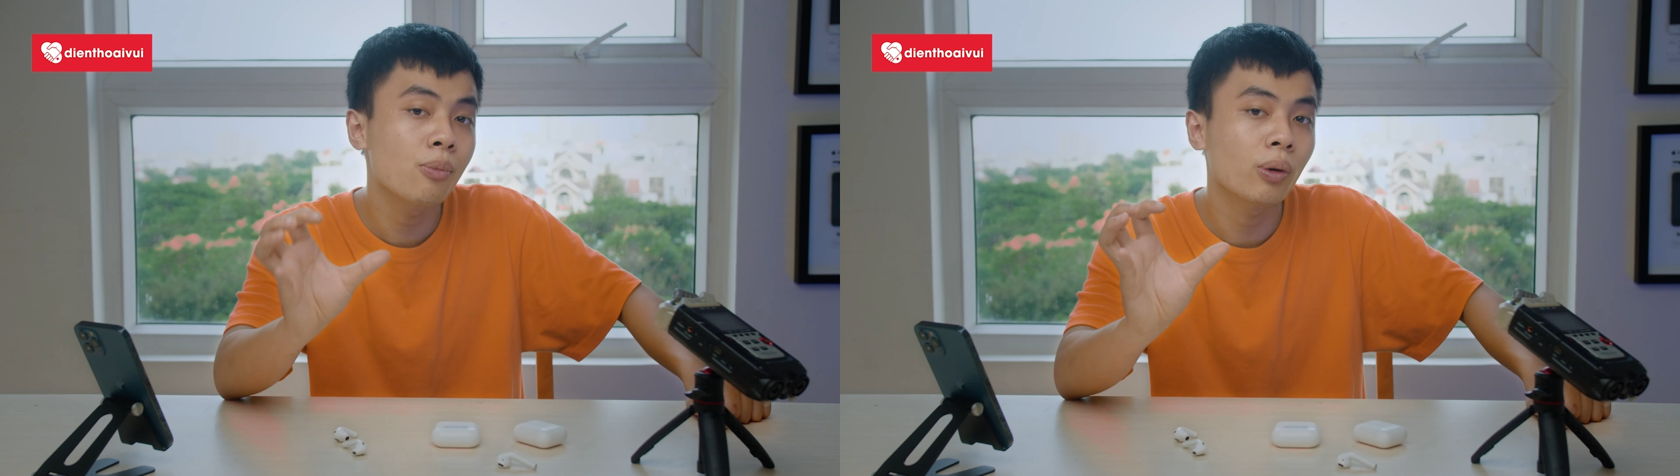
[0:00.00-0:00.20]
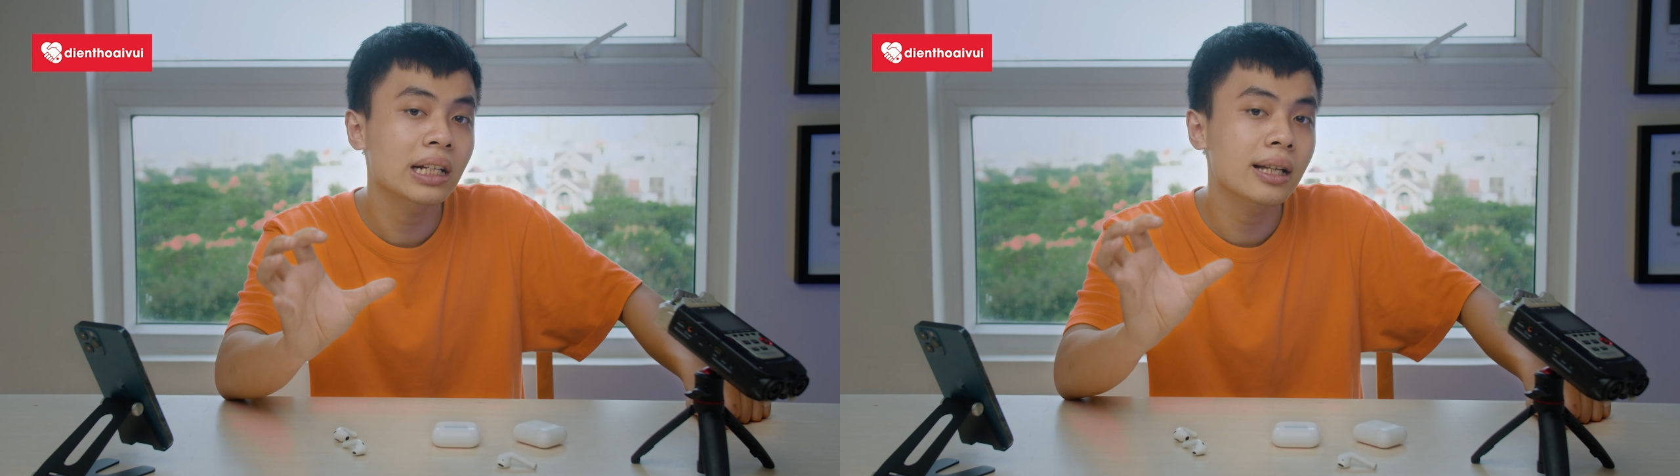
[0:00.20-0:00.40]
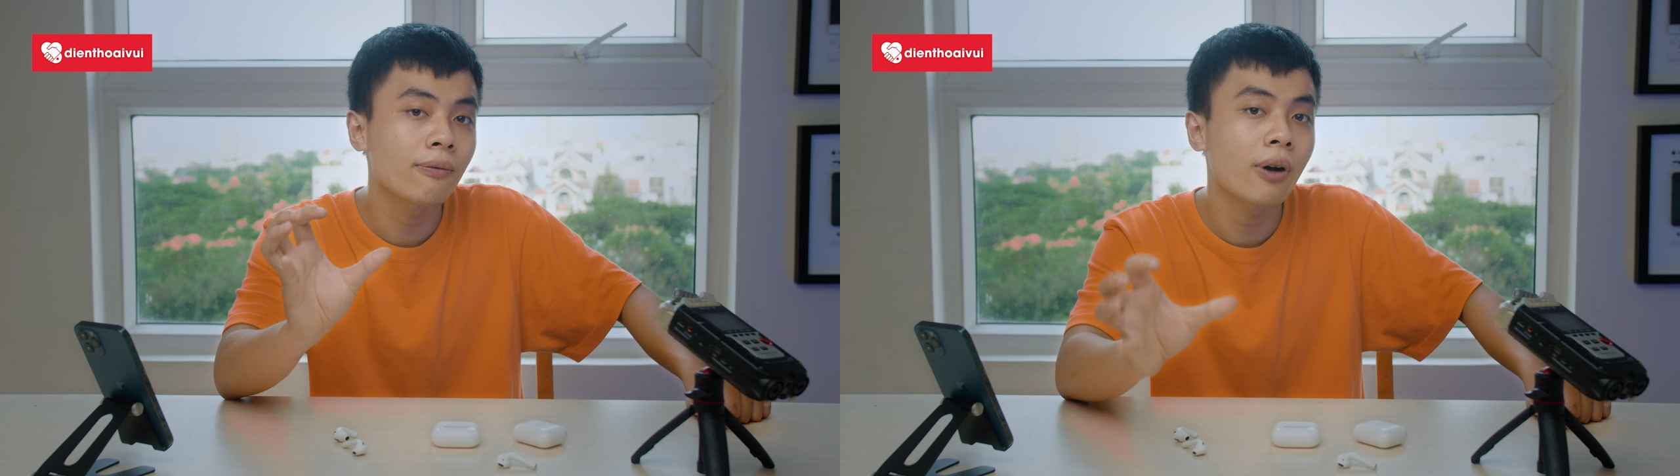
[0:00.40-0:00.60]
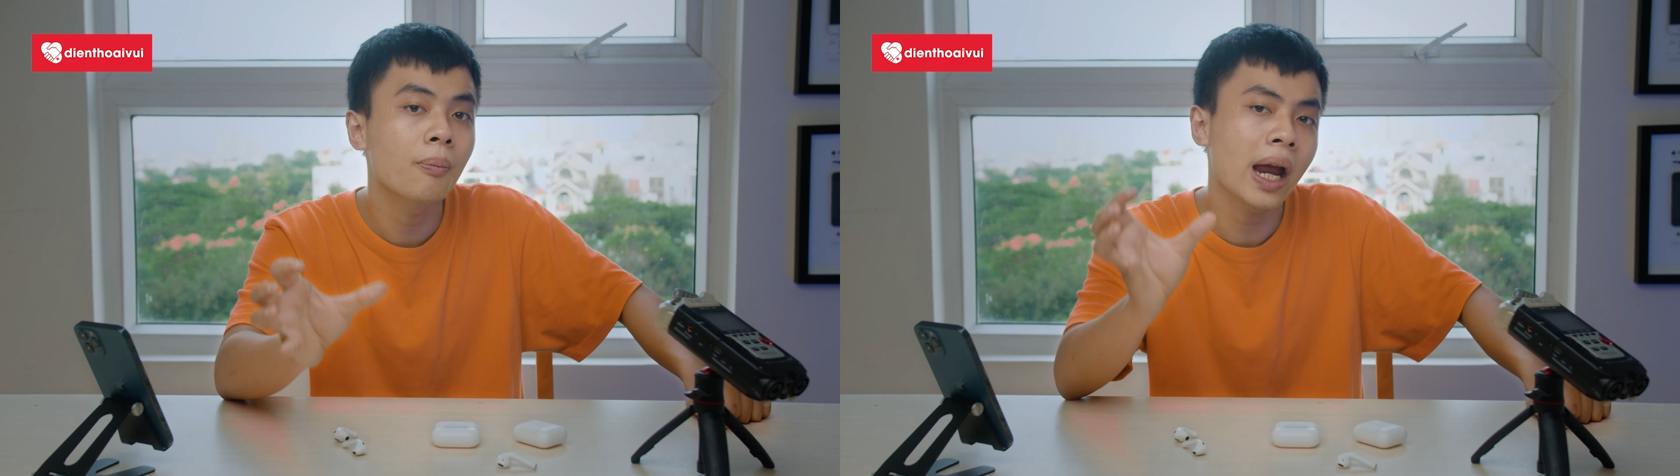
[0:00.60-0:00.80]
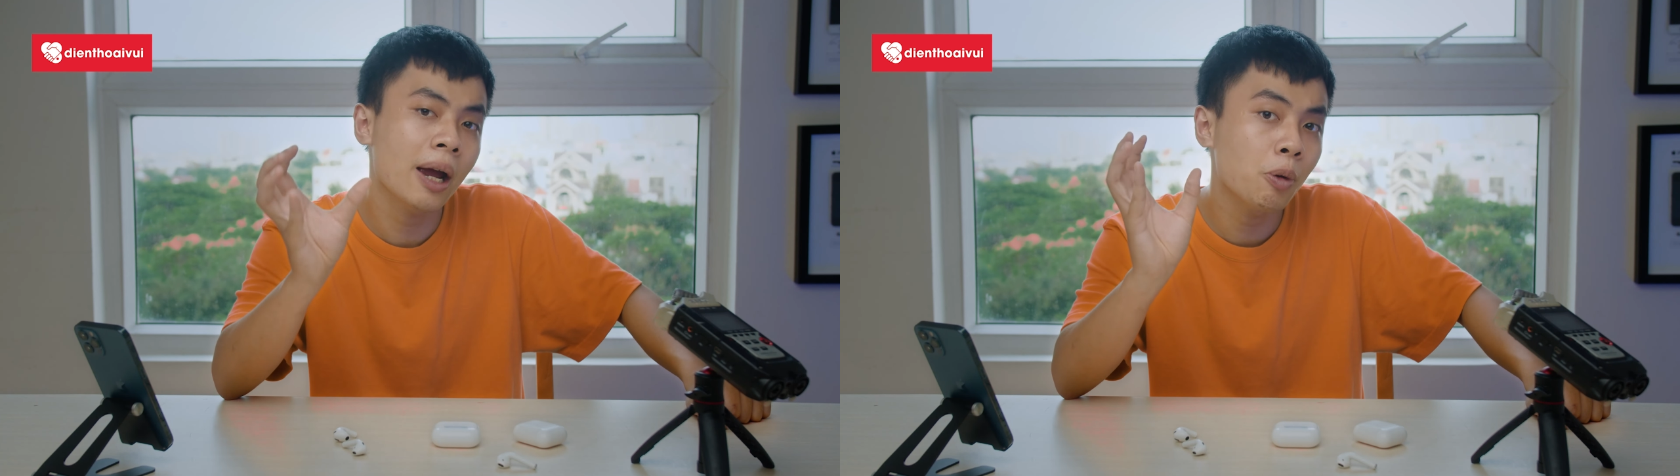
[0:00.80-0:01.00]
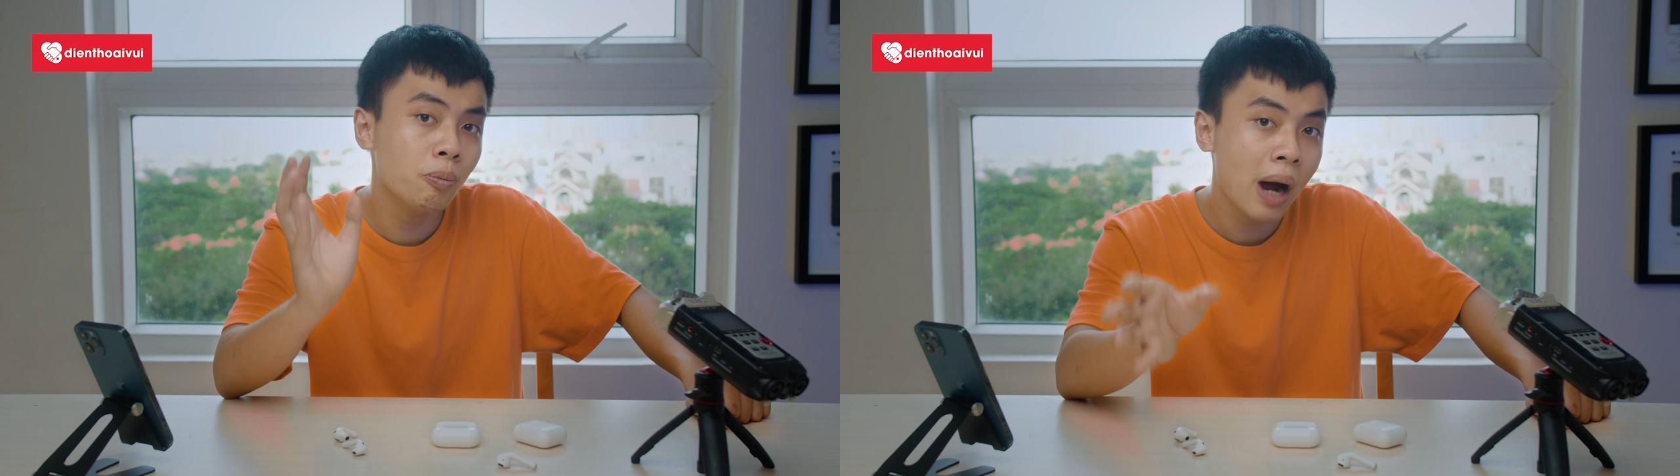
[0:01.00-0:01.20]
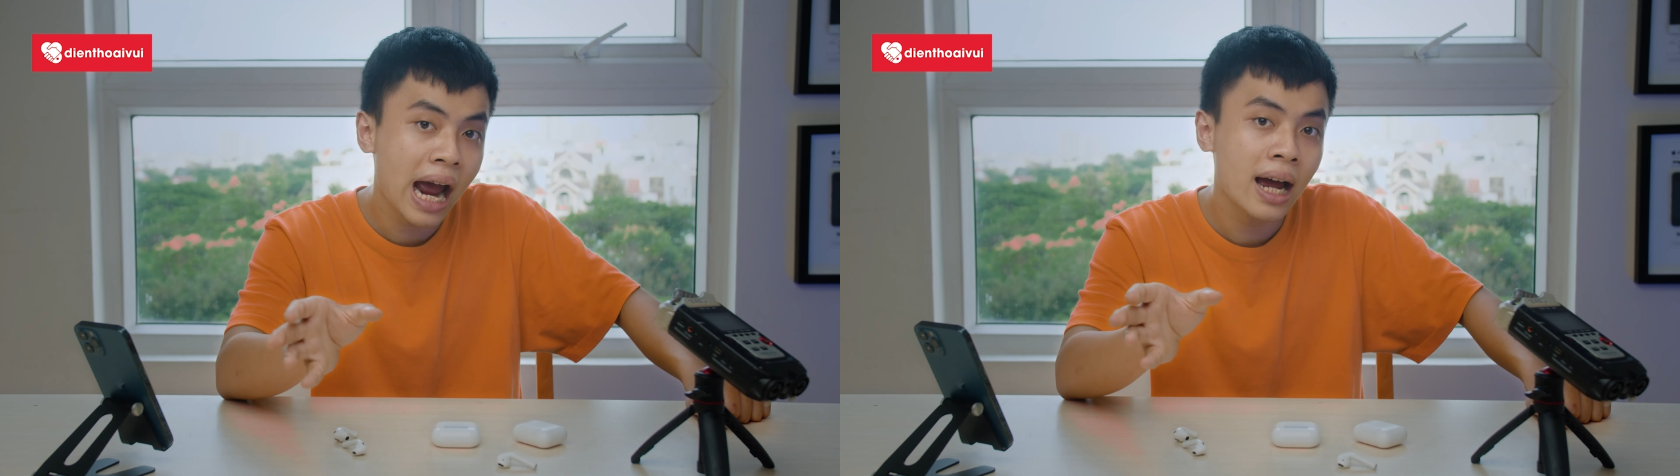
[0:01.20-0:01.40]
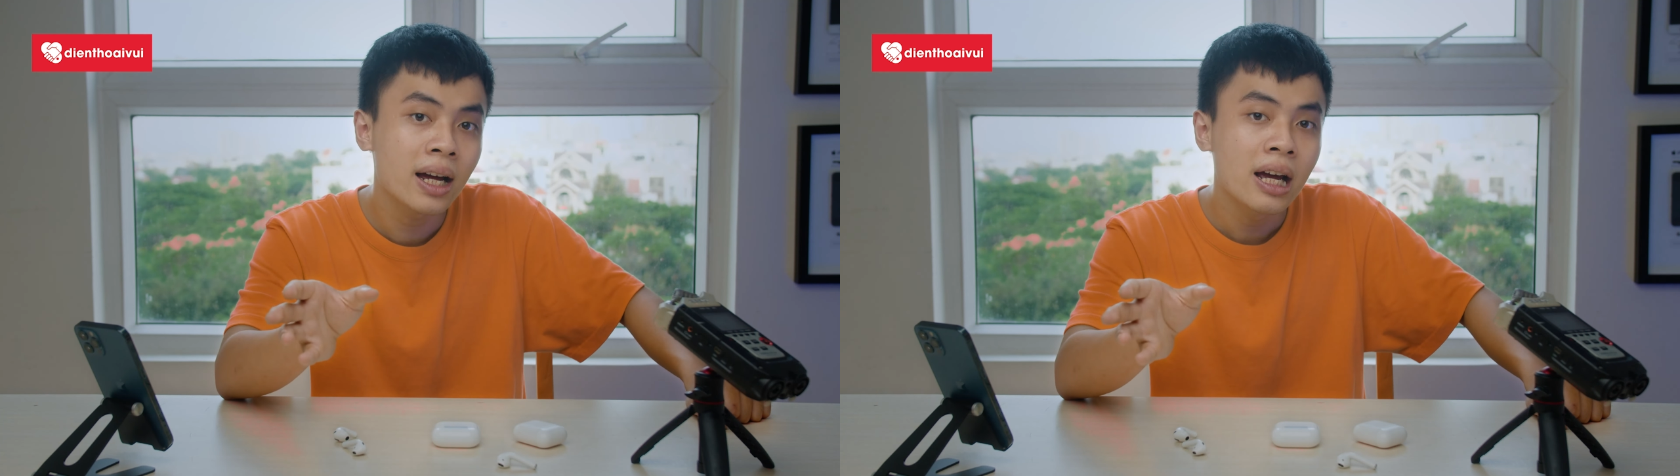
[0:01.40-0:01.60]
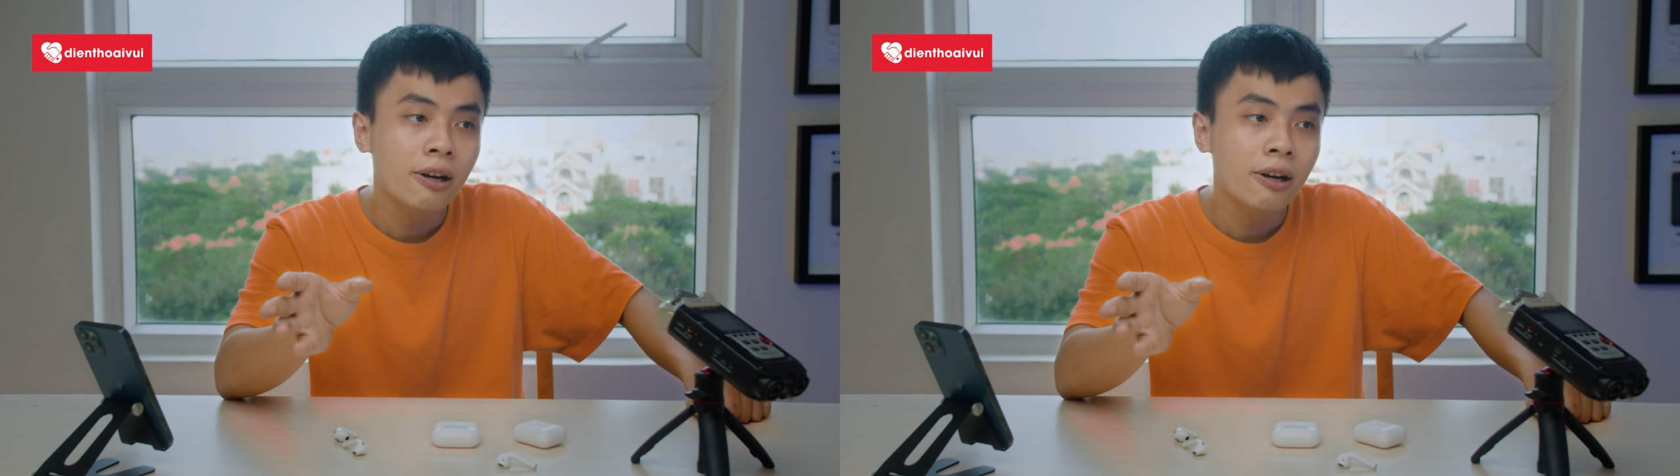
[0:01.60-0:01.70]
một cái sản phẩm AirPods 3